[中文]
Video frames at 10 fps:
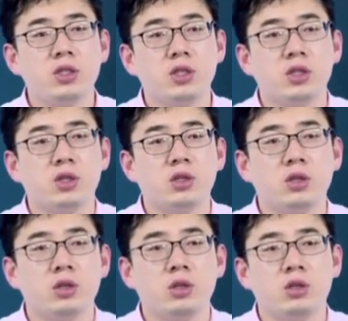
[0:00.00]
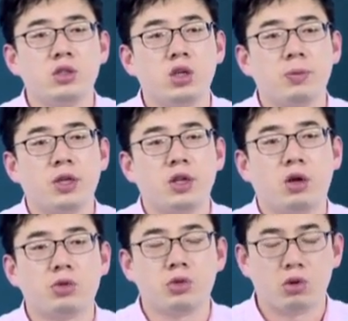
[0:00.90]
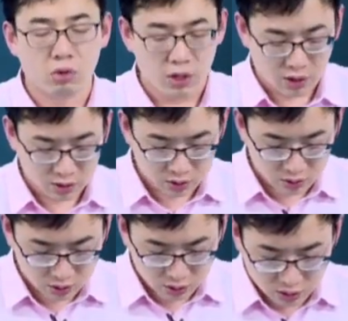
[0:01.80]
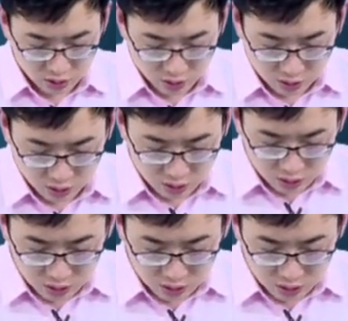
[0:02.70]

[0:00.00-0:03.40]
器、设备、劳动投入量和